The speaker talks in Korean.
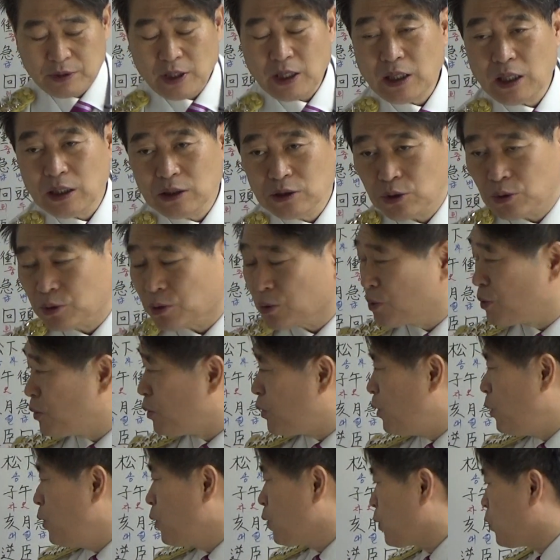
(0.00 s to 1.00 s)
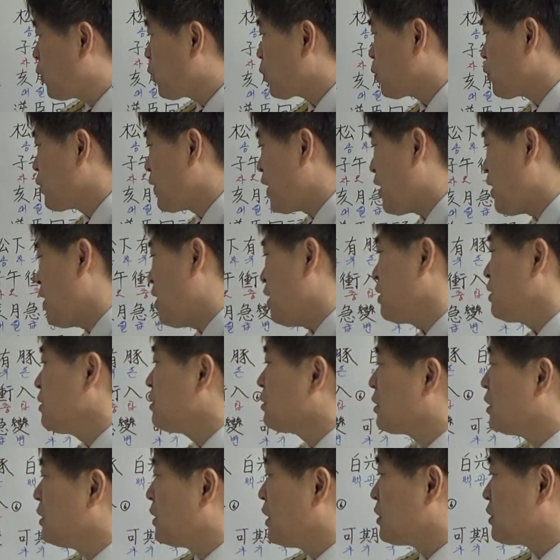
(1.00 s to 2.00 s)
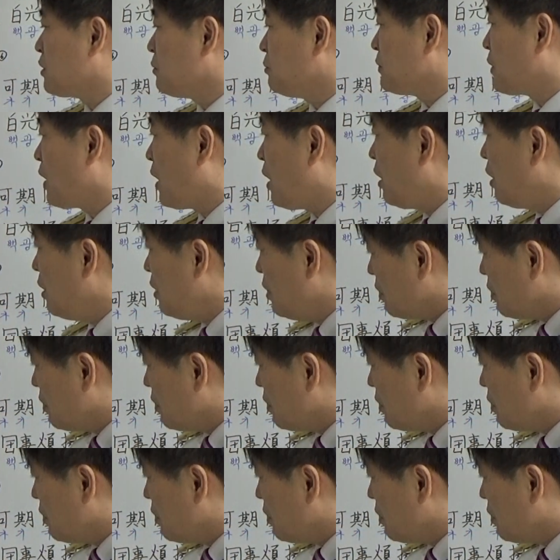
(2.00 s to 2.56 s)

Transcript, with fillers: 세계적으로 코로나가 이렇게 됐습니다.